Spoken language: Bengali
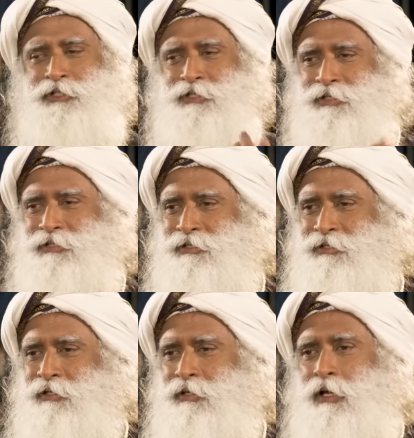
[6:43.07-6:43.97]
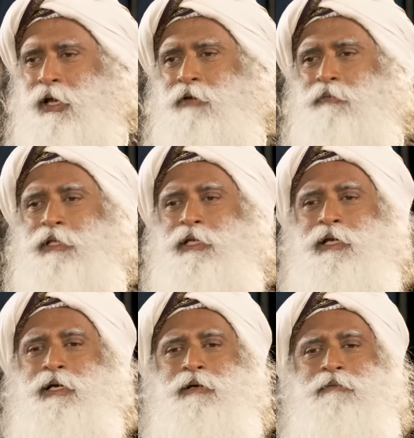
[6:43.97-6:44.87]
আর তার এক দু বছরের
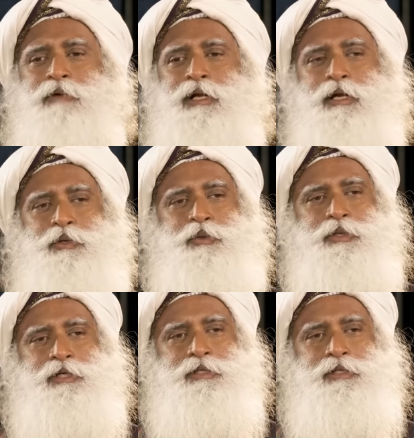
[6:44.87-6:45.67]
মধ্যেই ব্যাস